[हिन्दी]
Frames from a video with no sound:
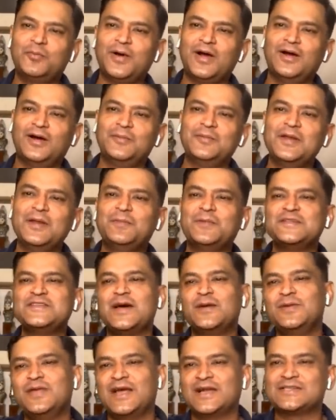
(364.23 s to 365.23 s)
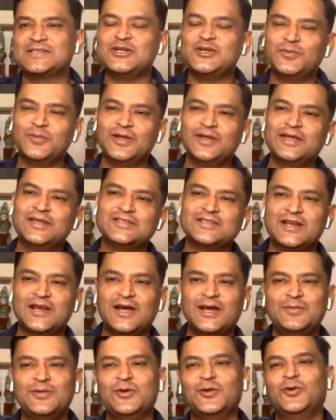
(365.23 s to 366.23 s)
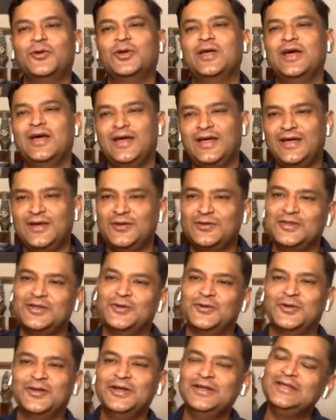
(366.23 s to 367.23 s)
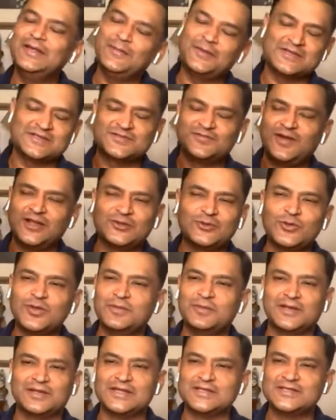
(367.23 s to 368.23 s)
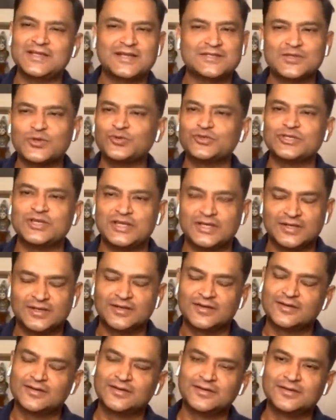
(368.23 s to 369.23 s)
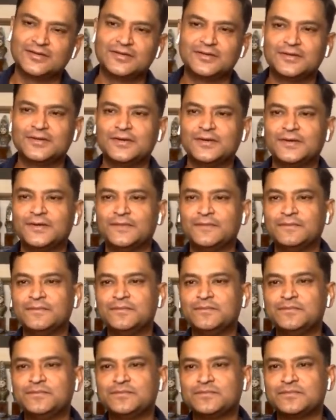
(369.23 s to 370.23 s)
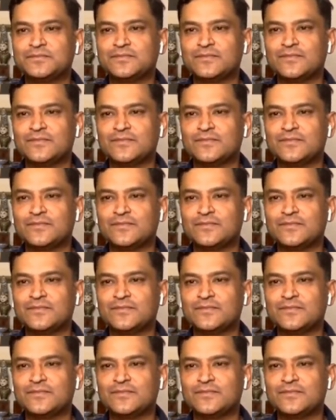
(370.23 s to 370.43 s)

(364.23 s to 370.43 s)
नो अपने पंजाबी एक्सेंट में कि जनाब ये हो गया है और ये हो ये बस फालतू की बात है सर ऐसा कुछ नहीं